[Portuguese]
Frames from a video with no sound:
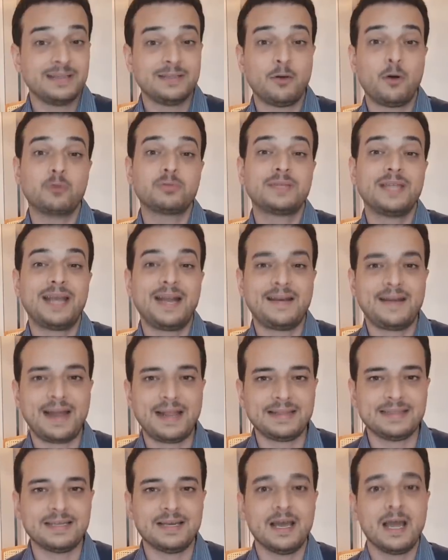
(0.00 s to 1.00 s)
Não altera
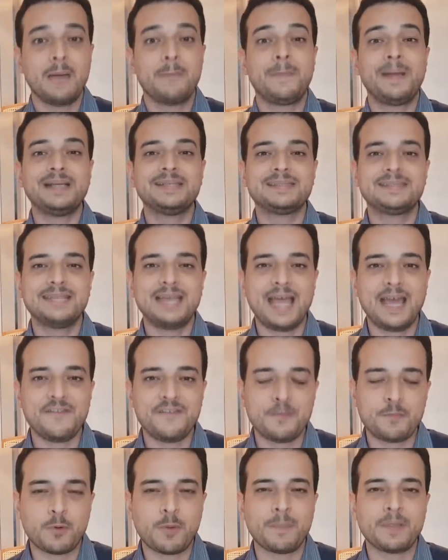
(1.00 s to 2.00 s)
nada, mas
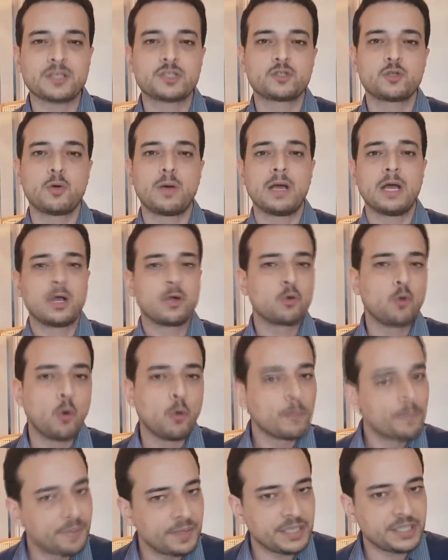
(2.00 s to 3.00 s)
serve para uma pessoa
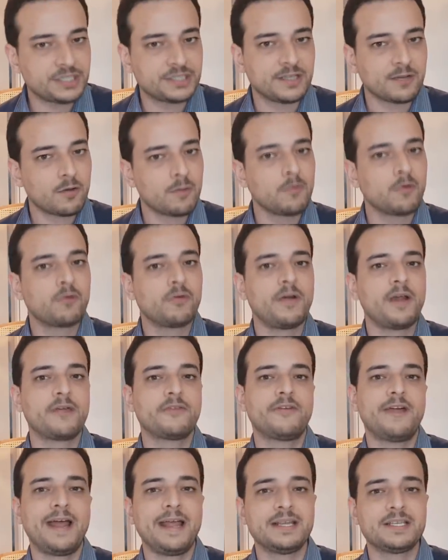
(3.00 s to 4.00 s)
golpista como Craig
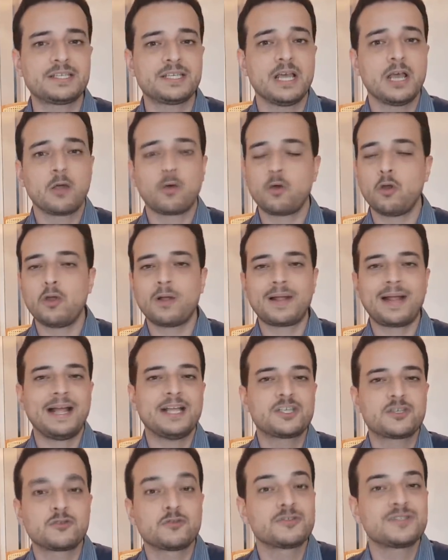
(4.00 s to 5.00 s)
Wright colocar
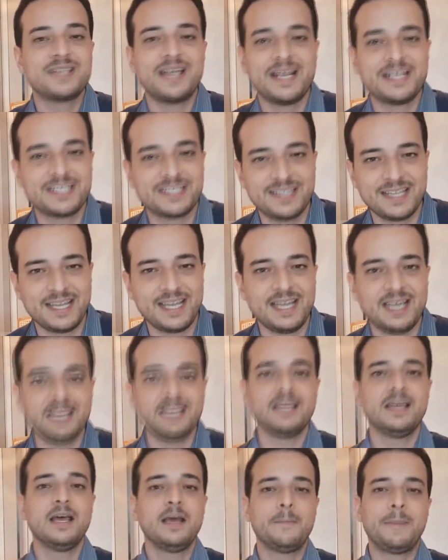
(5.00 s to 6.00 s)
isso no site
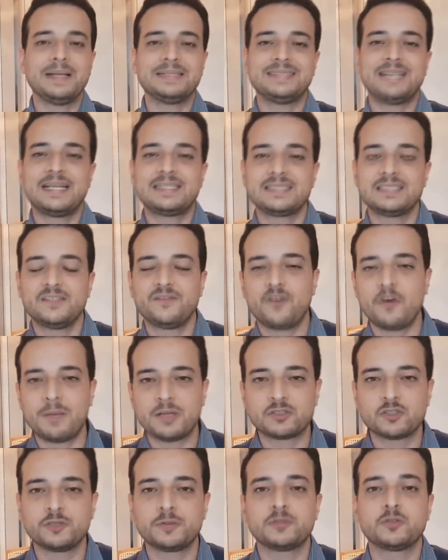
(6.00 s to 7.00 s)
dele, passar essas
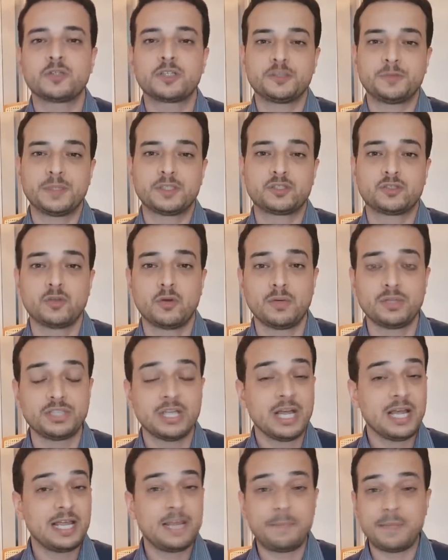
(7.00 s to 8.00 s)
informações para outras pessoas
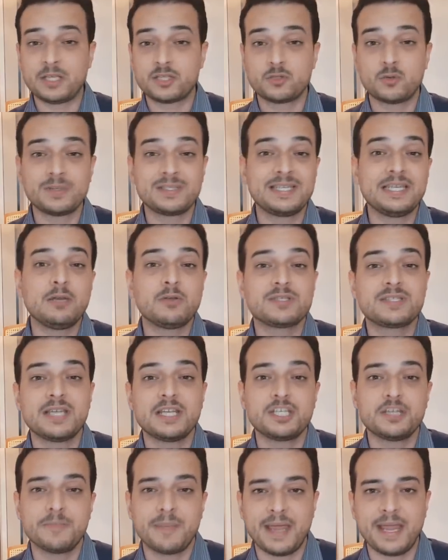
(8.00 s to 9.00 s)
e pessoas
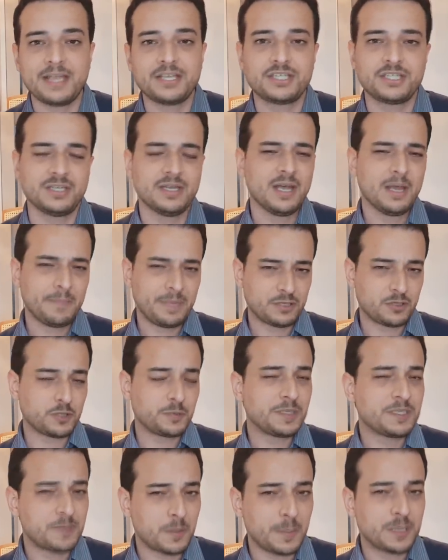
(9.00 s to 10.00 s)
inocentemente, pessoas
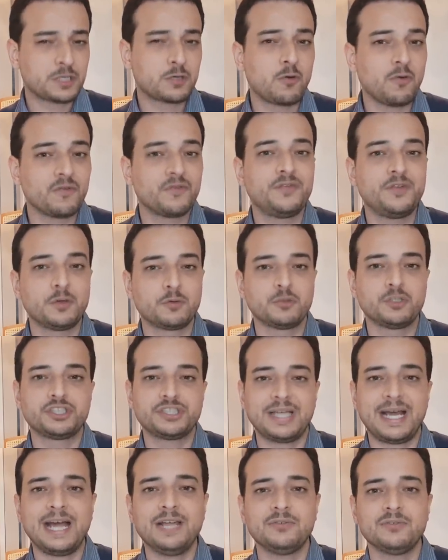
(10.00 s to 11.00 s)
principalmente que confiam no
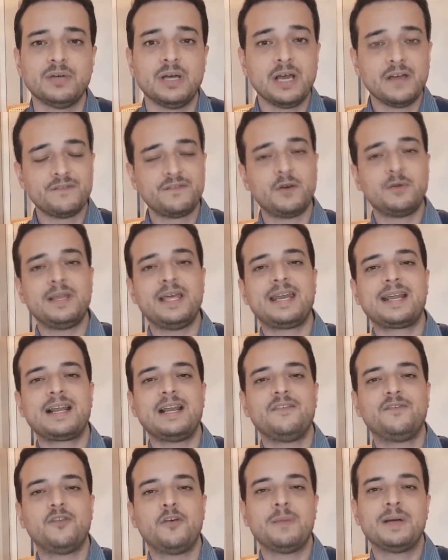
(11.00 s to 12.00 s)
Estado, vão ler
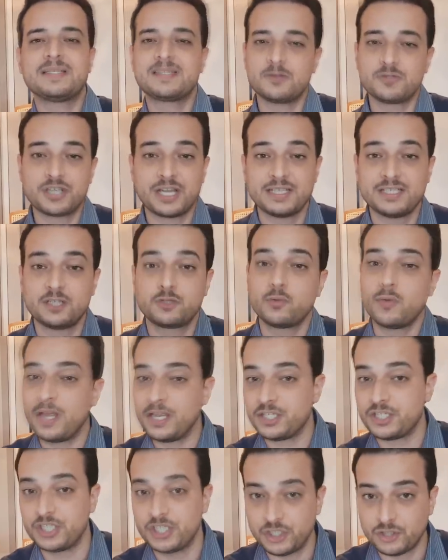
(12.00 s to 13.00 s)
aquela informação de que existe um
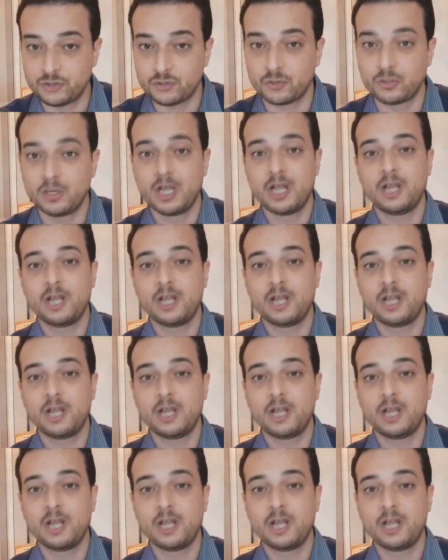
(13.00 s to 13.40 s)
registro